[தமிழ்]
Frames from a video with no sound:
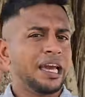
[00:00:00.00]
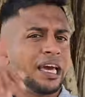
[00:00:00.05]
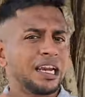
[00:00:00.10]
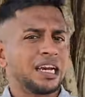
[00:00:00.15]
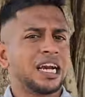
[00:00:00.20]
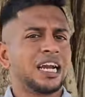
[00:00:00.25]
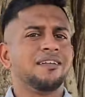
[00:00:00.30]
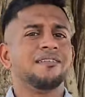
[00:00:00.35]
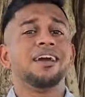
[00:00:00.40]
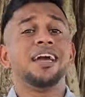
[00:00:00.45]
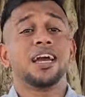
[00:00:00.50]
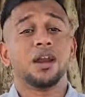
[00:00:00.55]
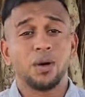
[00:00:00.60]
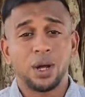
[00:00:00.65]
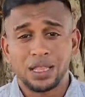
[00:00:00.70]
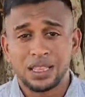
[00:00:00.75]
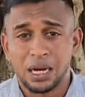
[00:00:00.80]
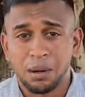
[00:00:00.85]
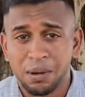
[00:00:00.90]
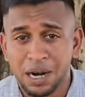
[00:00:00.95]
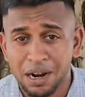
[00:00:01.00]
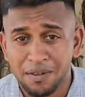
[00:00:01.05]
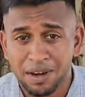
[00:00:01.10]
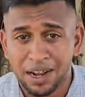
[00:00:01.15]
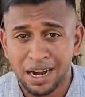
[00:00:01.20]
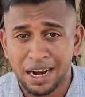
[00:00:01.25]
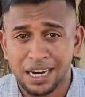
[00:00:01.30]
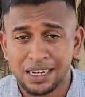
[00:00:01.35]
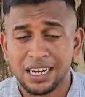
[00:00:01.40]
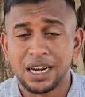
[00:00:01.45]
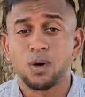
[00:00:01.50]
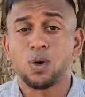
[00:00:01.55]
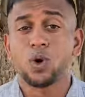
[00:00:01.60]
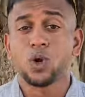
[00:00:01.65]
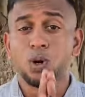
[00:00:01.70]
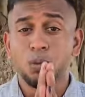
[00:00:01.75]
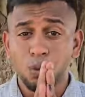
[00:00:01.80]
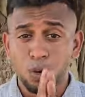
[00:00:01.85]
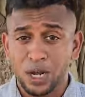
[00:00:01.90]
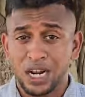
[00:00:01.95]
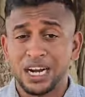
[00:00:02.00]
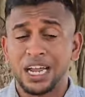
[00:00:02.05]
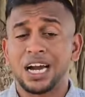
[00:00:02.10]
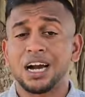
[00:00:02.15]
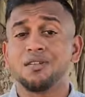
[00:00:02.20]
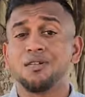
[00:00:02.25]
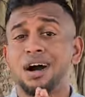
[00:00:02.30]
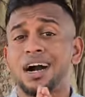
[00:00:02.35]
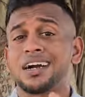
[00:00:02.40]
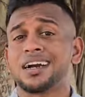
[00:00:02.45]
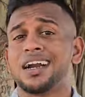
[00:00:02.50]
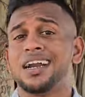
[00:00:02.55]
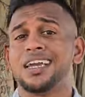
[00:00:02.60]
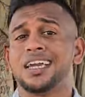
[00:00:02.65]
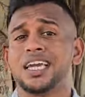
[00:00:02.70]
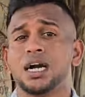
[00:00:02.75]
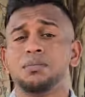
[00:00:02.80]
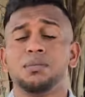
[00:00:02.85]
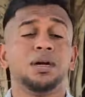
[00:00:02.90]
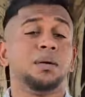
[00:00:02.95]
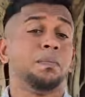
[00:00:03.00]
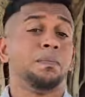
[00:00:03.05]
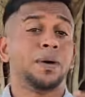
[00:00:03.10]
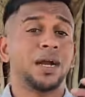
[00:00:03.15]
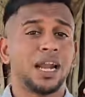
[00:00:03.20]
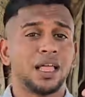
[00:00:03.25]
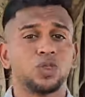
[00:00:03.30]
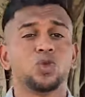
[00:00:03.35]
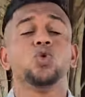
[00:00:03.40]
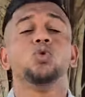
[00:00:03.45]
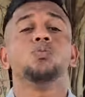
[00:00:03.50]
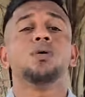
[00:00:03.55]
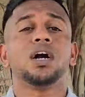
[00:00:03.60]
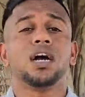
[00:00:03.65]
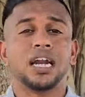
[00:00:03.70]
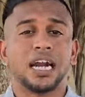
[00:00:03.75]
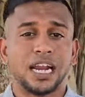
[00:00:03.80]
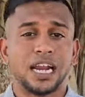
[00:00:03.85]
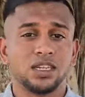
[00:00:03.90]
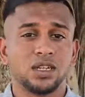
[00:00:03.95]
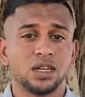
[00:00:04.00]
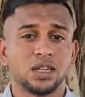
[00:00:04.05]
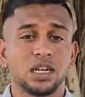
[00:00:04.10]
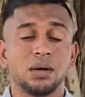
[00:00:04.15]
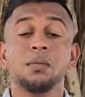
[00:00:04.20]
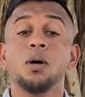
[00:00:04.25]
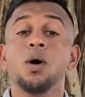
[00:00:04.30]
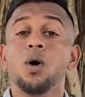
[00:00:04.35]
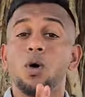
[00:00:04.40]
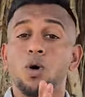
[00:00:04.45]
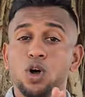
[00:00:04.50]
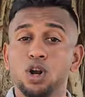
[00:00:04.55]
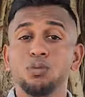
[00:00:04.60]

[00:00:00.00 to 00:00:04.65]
ஏற்கனவே எங்களுடைய தமிழர் வரலாற்றில் ஒரு முறை நாங்கள் வாக்களிக்காமல் பல துன்பங்கள் அடைஞ்சிருக்கிறோம்